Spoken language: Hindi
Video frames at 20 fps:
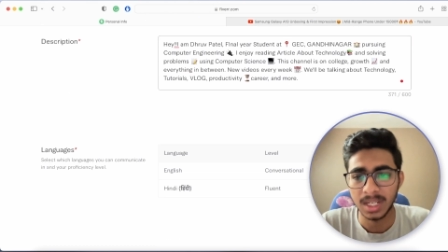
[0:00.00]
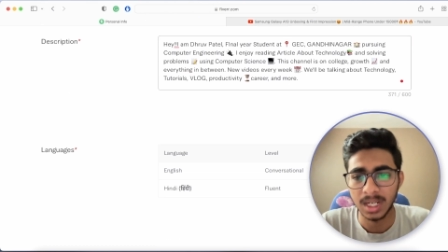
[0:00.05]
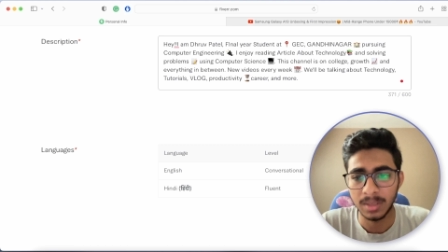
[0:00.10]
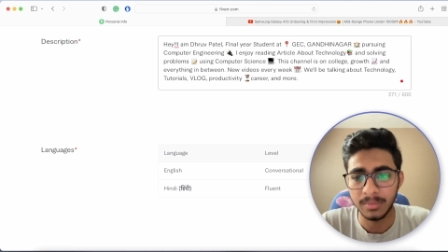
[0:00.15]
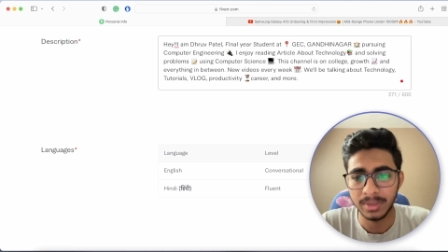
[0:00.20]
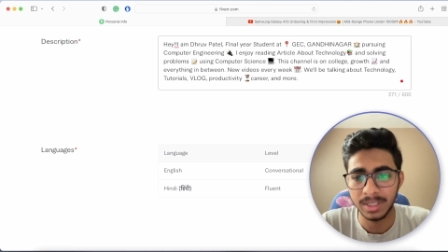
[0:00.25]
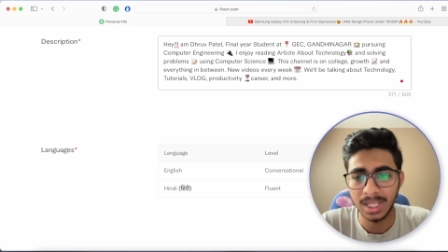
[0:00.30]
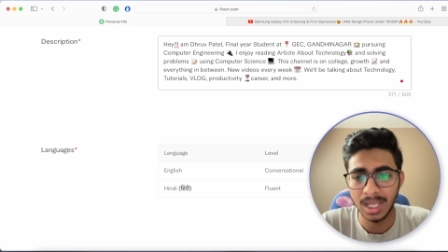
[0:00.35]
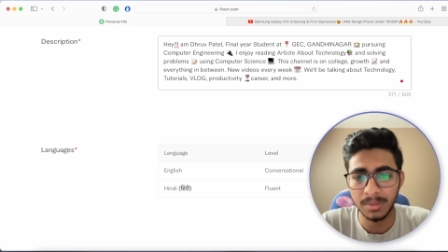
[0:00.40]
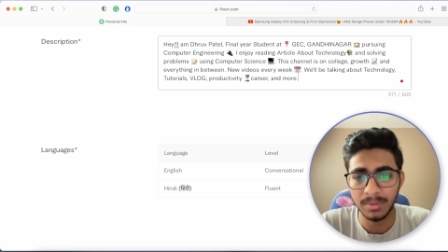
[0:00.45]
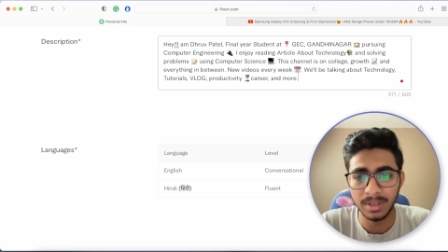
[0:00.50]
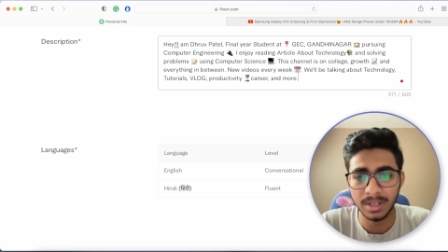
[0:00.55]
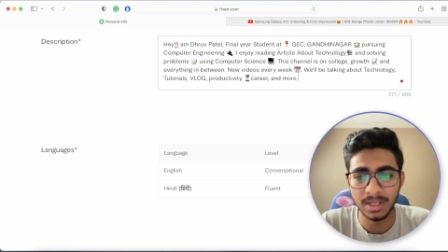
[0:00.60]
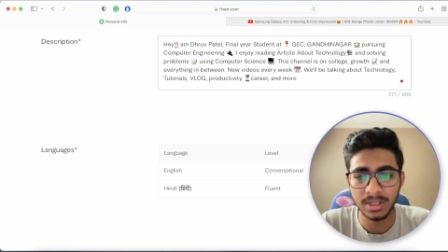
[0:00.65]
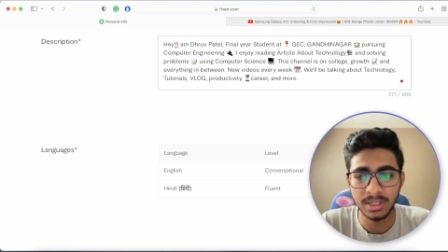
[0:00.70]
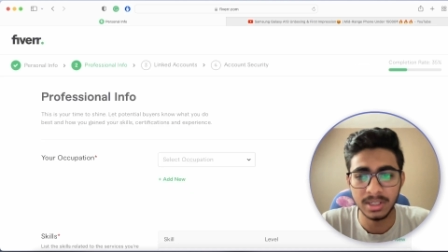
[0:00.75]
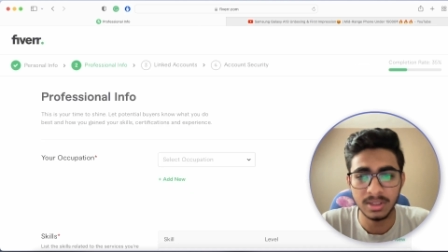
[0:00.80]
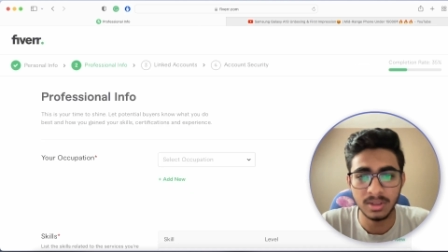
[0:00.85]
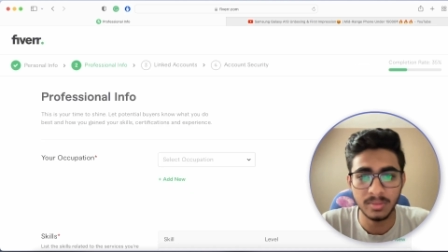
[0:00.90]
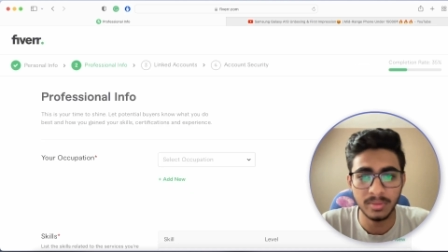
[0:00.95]
अभी यहाँ पे
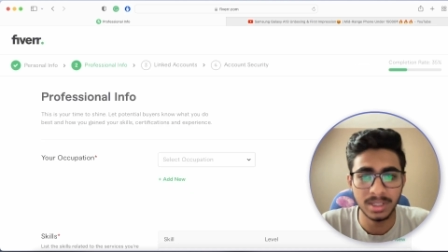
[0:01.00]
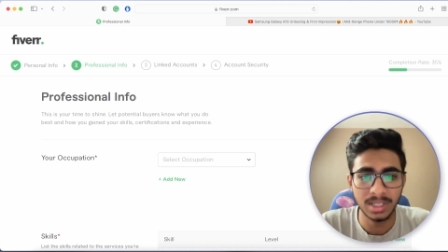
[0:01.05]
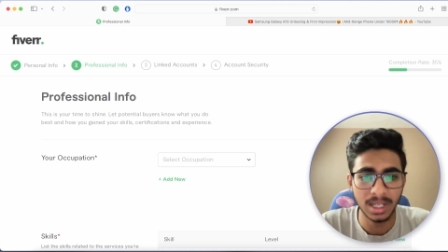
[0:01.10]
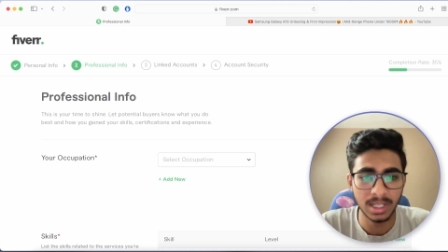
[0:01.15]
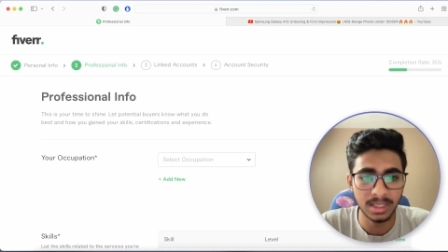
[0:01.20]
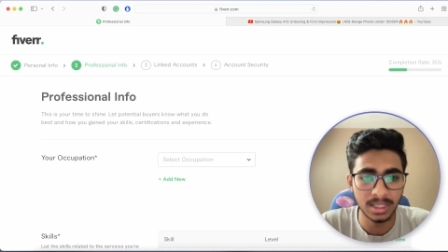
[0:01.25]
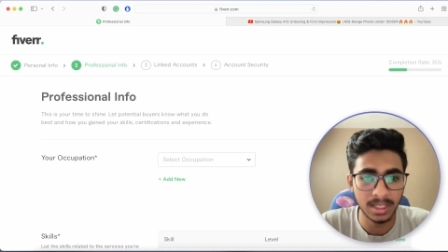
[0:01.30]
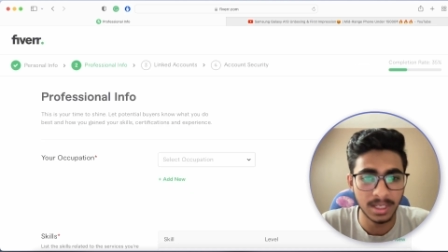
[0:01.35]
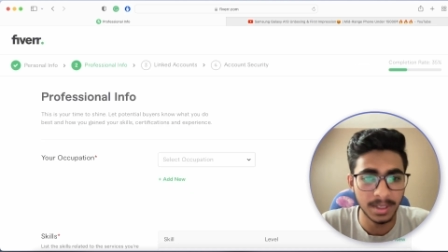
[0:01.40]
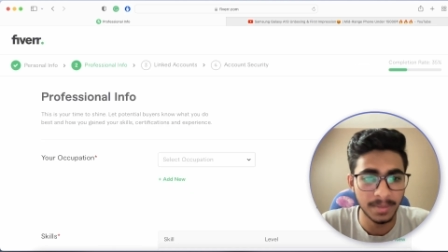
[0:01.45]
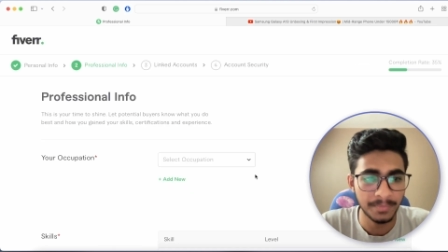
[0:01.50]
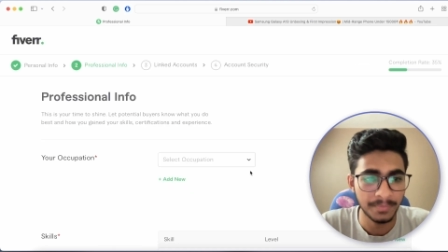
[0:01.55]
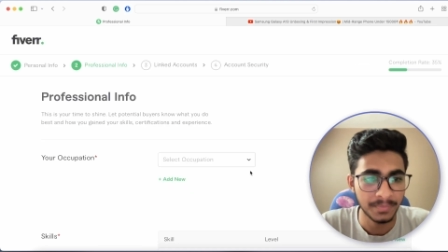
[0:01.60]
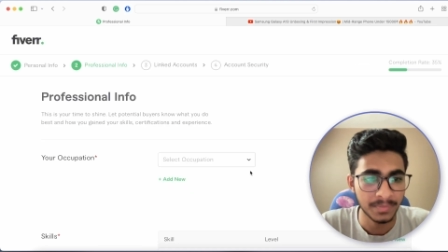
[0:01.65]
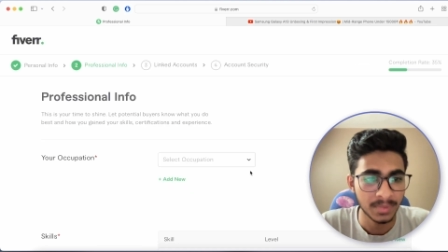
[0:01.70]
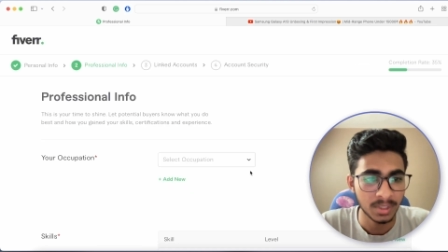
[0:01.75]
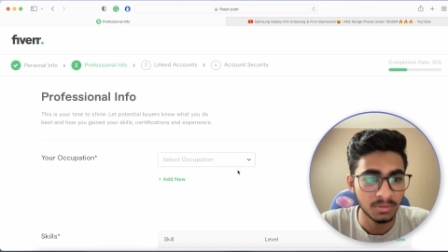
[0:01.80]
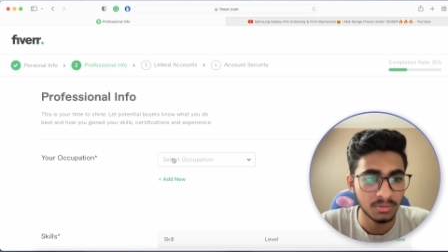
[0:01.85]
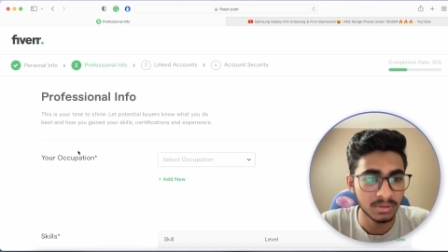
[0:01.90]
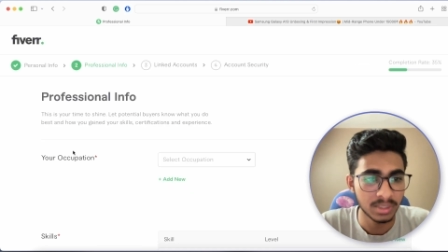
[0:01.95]
कंटिन्यू पे जाते
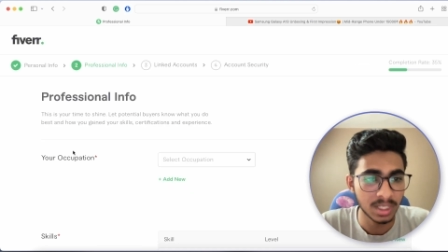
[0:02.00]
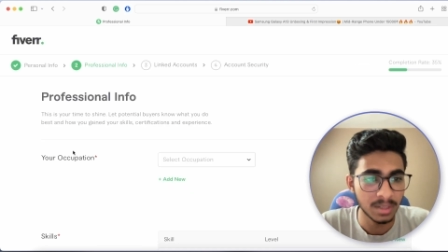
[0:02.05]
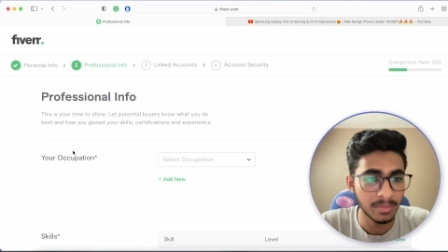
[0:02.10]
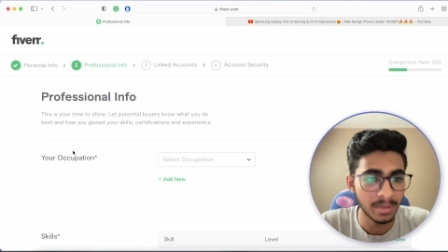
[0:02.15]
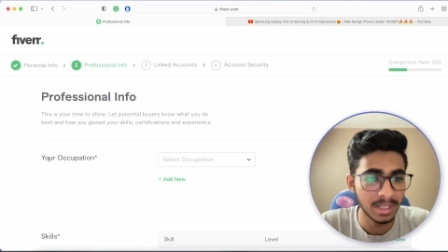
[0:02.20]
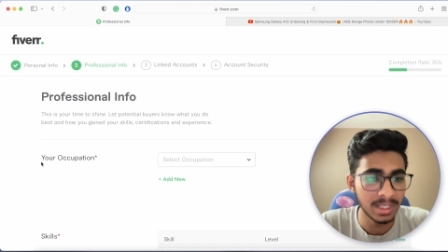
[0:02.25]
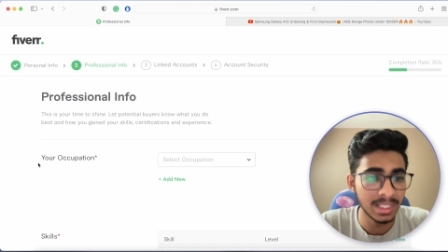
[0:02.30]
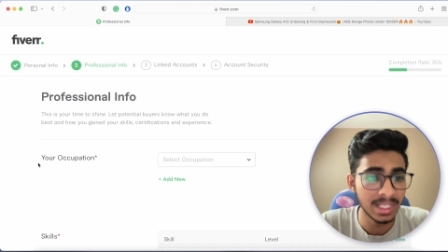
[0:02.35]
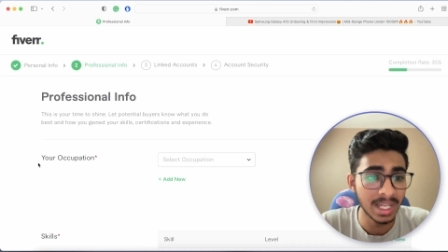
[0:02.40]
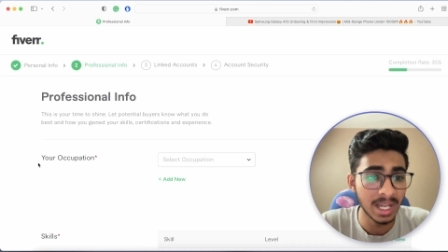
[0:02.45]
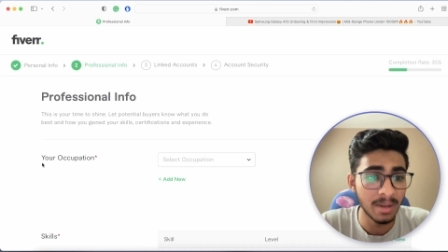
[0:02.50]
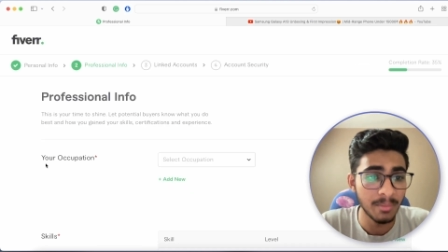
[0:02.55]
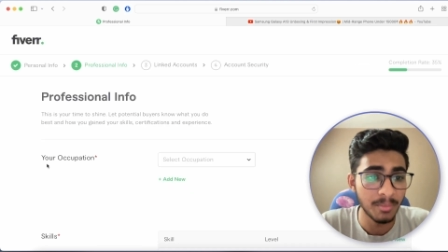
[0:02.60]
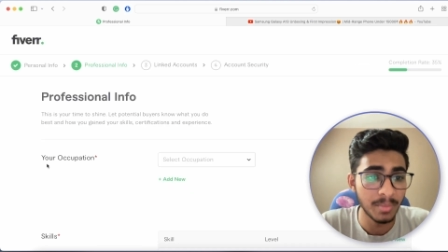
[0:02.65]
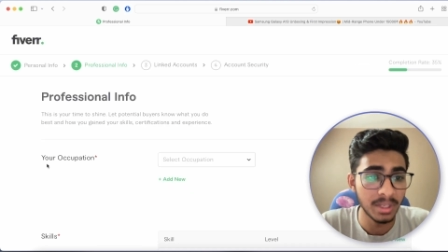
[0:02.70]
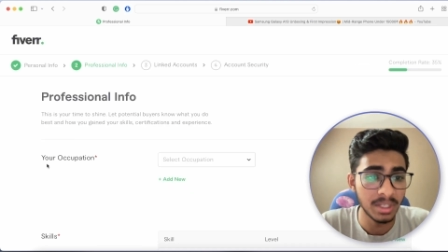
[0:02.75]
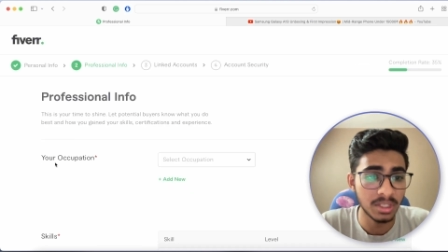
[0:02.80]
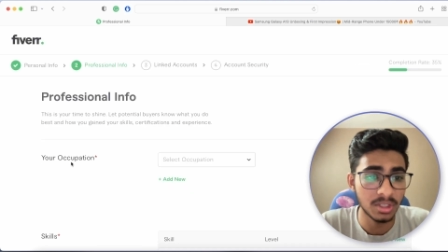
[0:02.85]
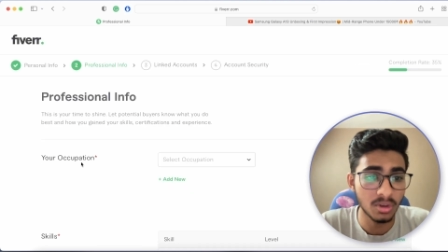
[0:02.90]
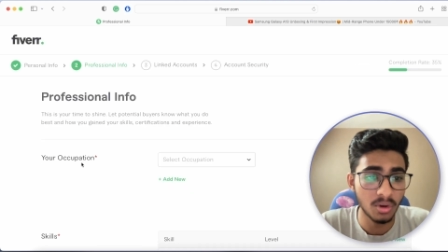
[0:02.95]
हैं उसके बाद यहाँ पे